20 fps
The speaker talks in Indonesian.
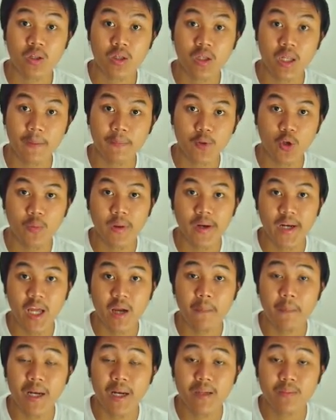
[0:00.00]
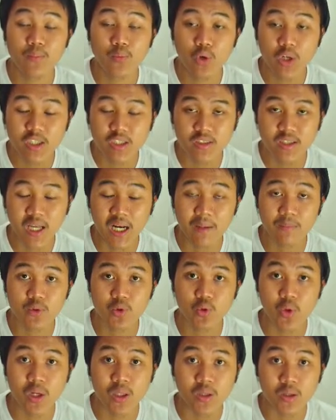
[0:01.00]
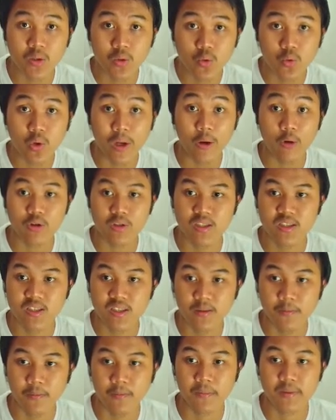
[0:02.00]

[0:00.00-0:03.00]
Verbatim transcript: kripto mana yang paling bullish dalam suatu ekosistem.